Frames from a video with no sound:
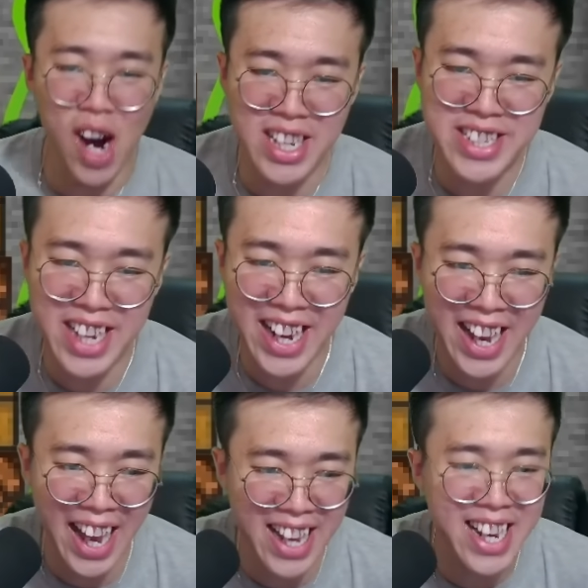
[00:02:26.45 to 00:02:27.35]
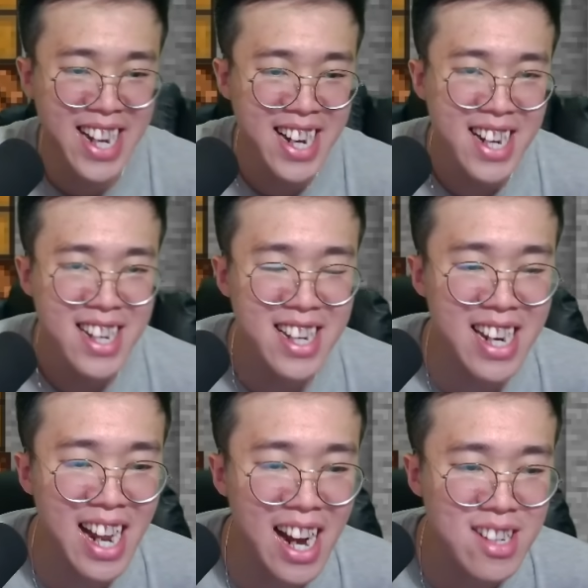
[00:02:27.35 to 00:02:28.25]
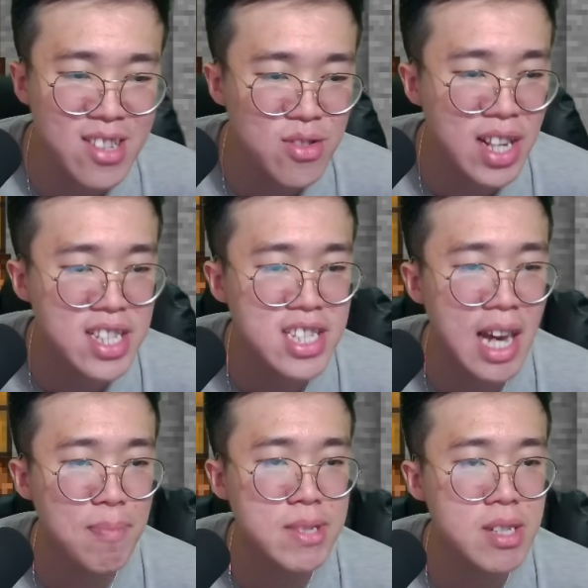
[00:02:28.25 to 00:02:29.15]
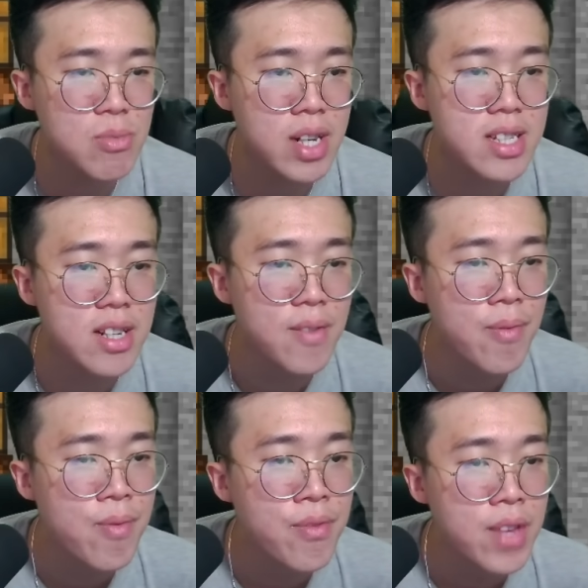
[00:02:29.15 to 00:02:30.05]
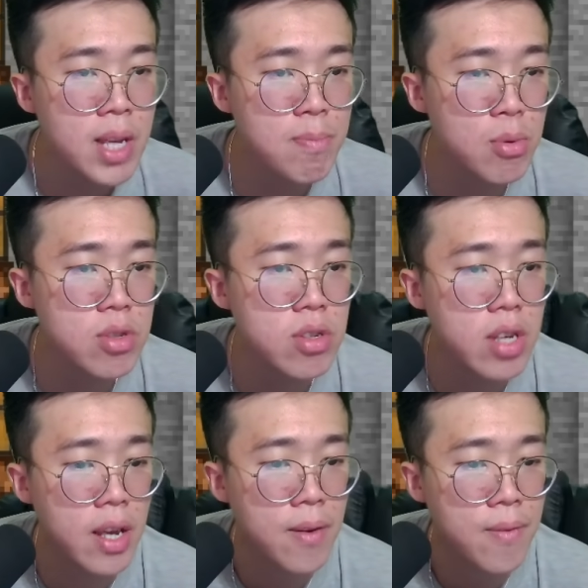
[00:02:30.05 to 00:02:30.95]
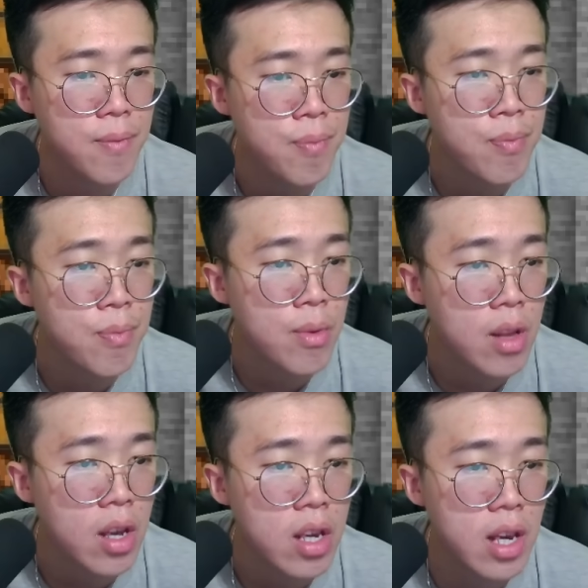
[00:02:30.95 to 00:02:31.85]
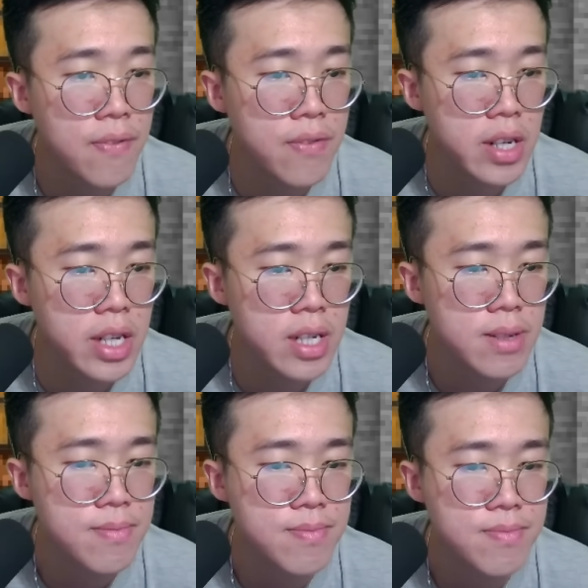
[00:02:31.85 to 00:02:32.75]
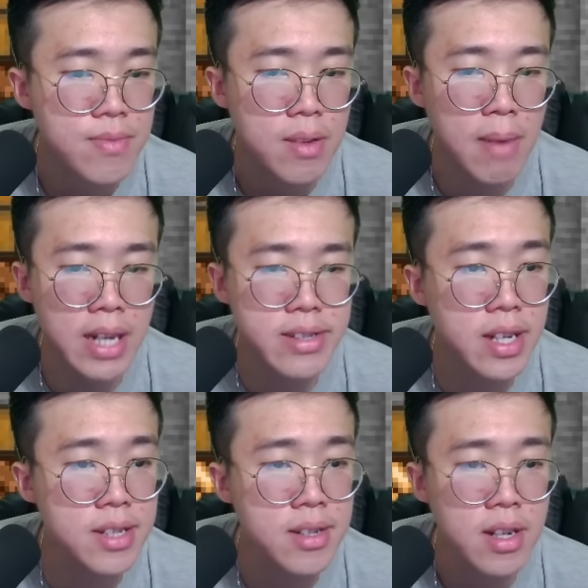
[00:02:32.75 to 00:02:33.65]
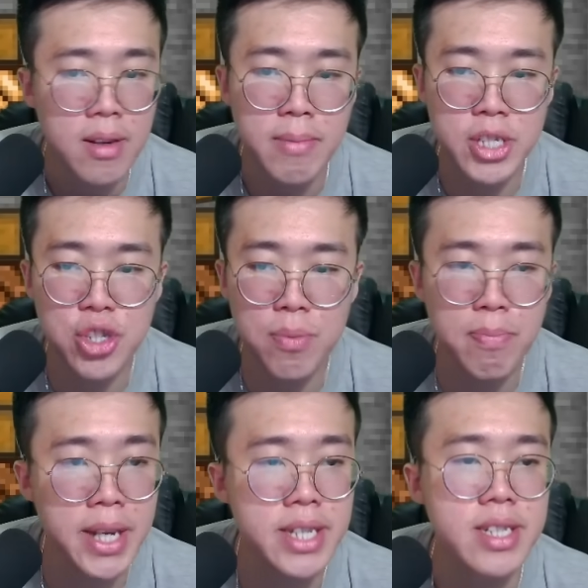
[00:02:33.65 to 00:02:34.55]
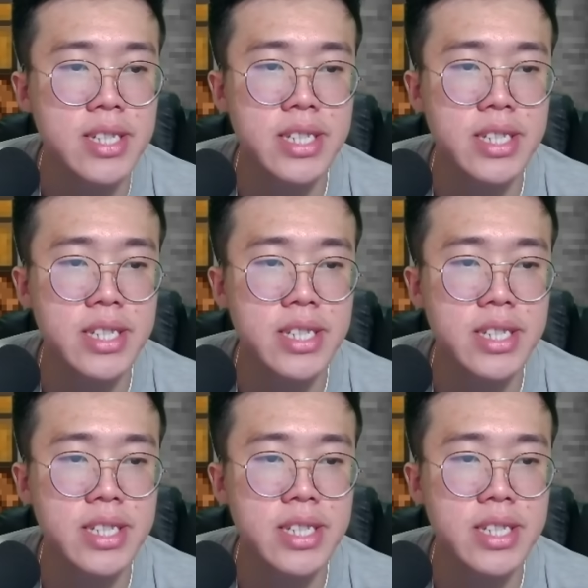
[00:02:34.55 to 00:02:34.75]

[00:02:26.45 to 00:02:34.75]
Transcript: What the heck? Langsung udah disiapin semua anjir. Input, oke. Okay. Lever, button, pressure plate,